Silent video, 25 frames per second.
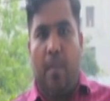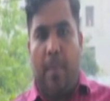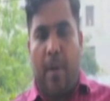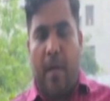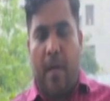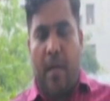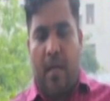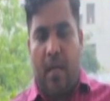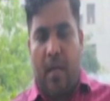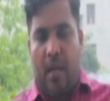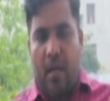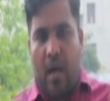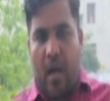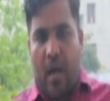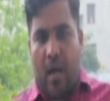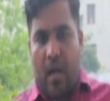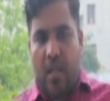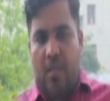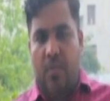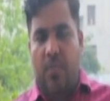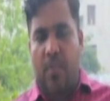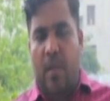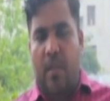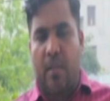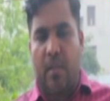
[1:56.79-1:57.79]
పర్యటన
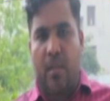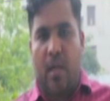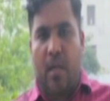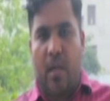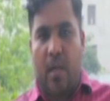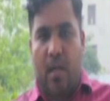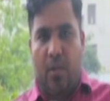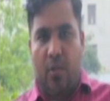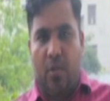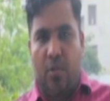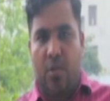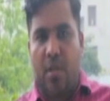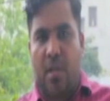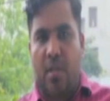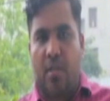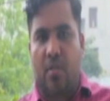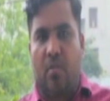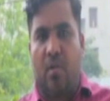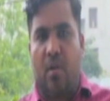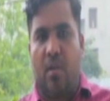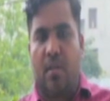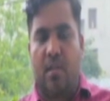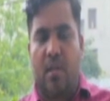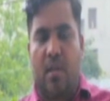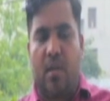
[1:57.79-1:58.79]
అకస్మాత్తుగా రద్దు
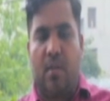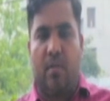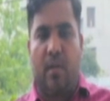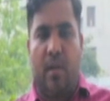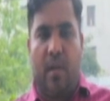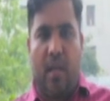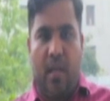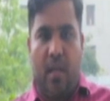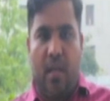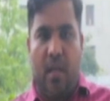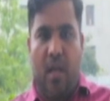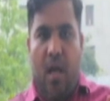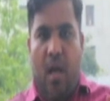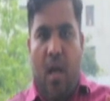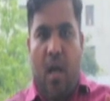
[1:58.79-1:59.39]
చేసుకోవాల్సినటువంటి